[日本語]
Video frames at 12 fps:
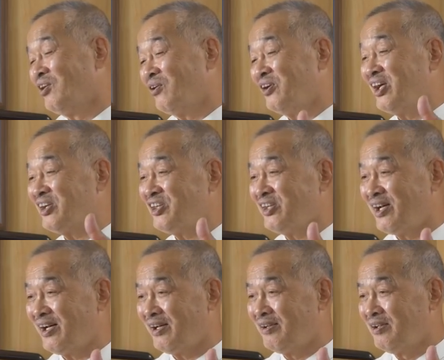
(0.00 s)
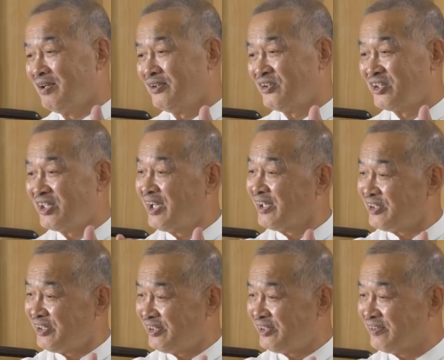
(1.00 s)
追い足で継ぎ
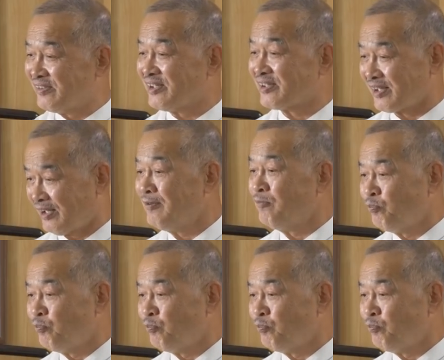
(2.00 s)
足っていうんですか。